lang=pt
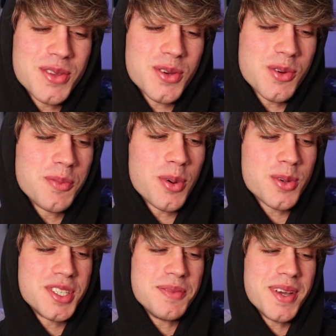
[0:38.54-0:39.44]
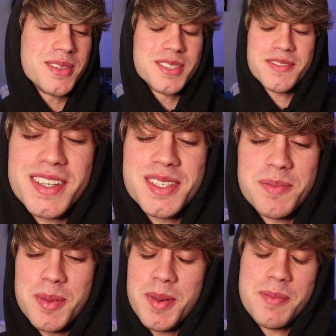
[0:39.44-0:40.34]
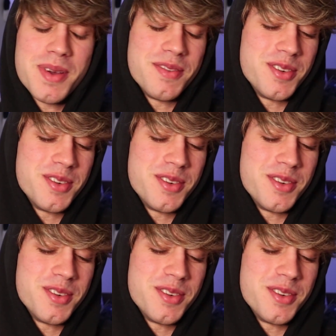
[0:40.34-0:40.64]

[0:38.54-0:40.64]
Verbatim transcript: Eu tô com um pouco de medo de fazer PPP,